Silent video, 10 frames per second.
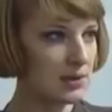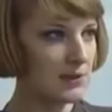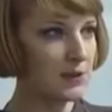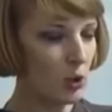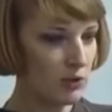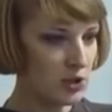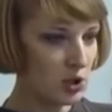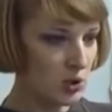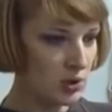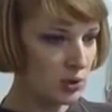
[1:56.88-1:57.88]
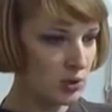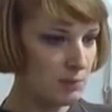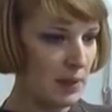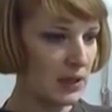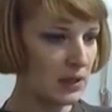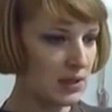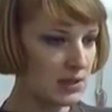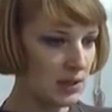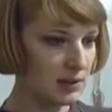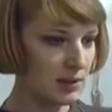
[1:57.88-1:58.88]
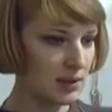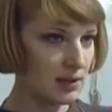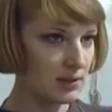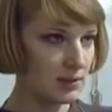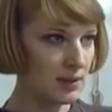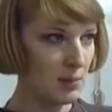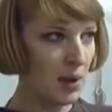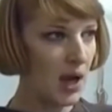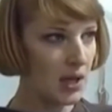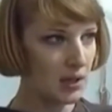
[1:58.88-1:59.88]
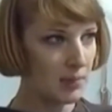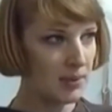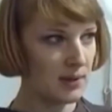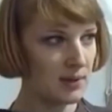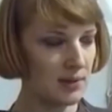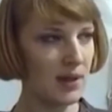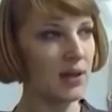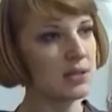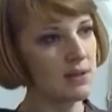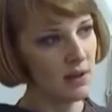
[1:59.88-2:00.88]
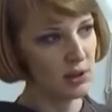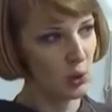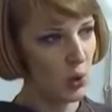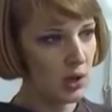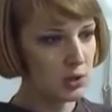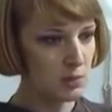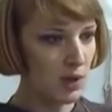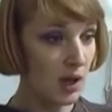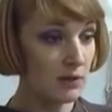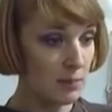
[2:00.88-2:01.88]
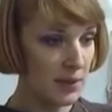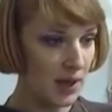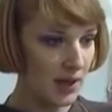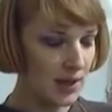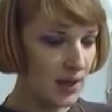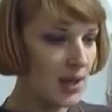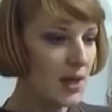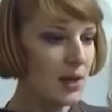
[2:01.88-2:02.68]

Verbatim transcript: Со второго сезона, то есть пять лет назад, э, МХЛ э, организовала такую акцию «МХЛ выбери хоккей».